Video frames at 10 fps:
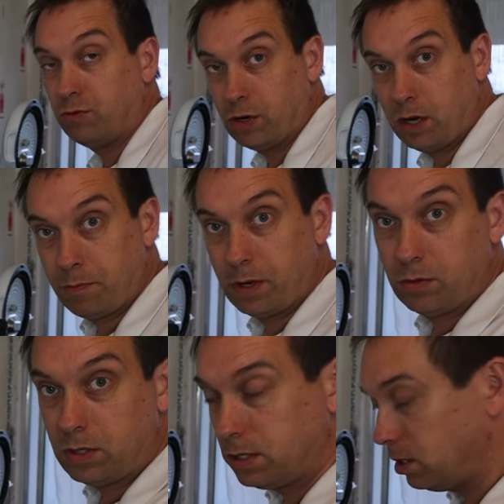vous n'avez pas
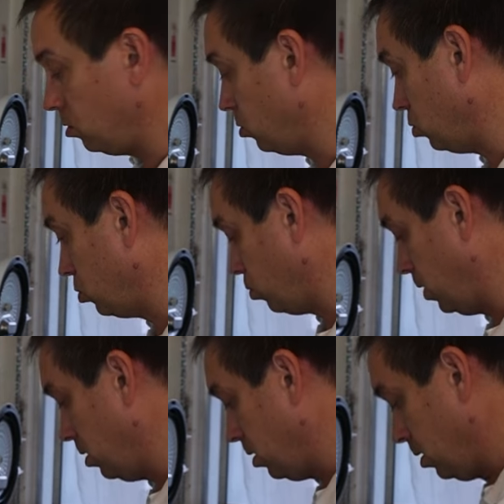utilisé une autre
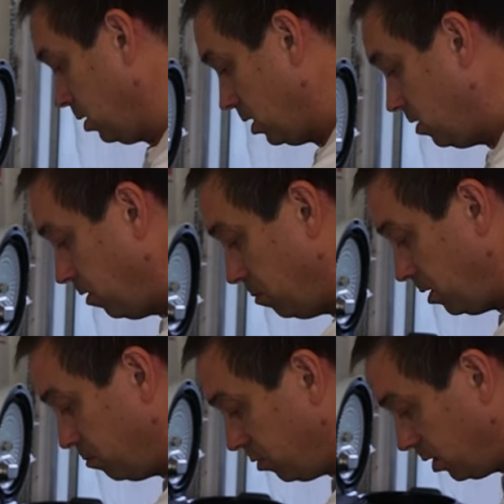huile qui va
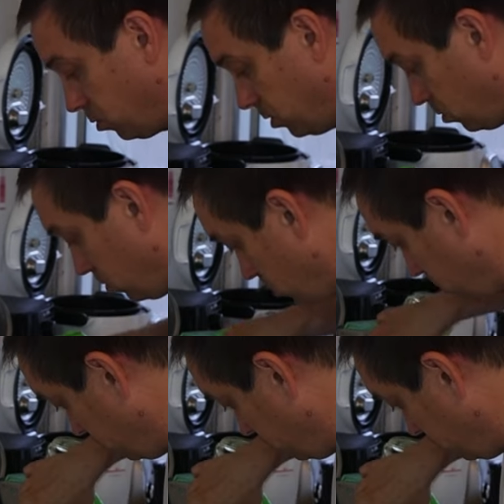bien pour la cuisson.